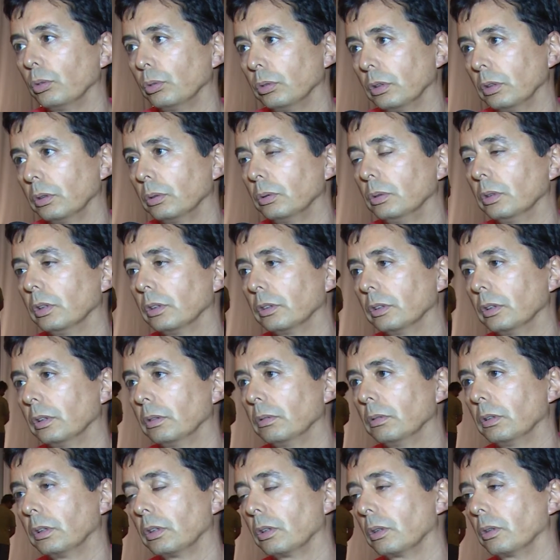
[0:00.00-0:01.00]
sus estudios
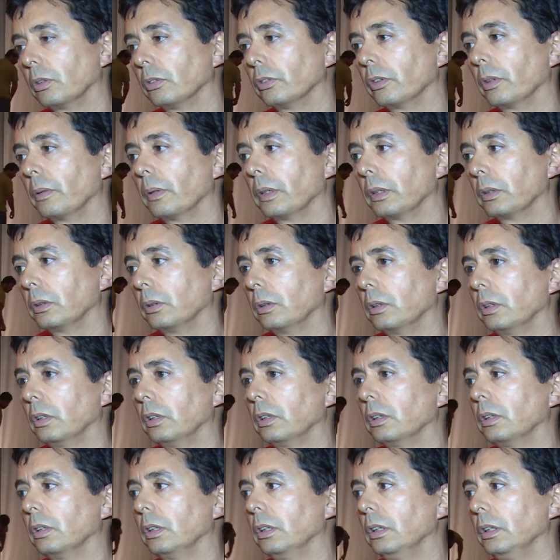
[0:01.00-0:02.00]
en nuestro
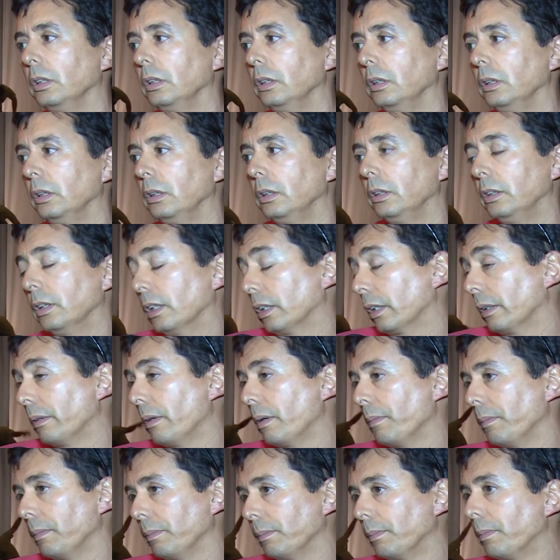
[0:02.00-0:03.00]
conservatorio y ya
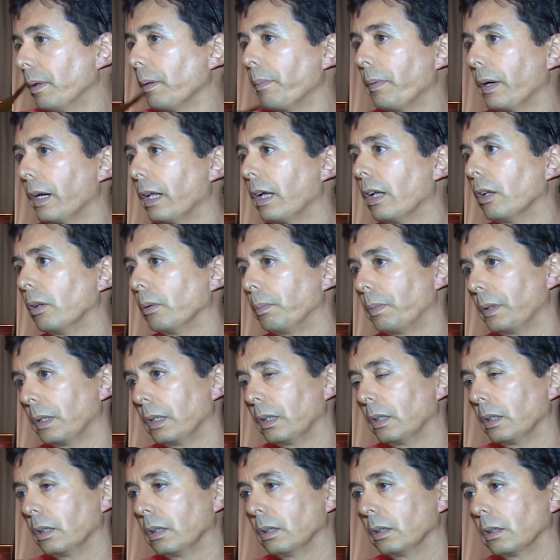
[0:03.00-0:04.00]
estaban preparados
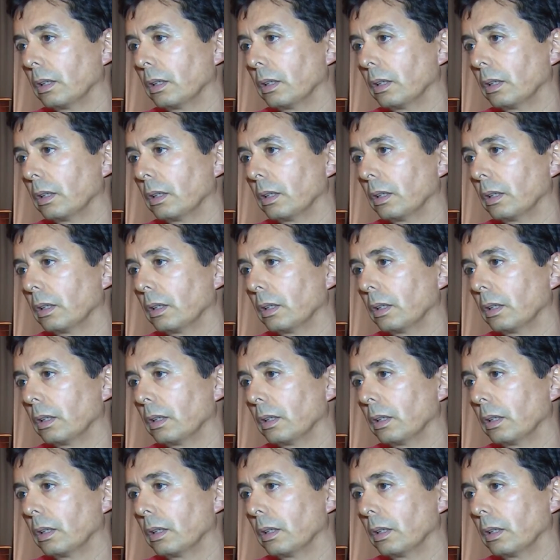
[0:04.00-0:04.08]
para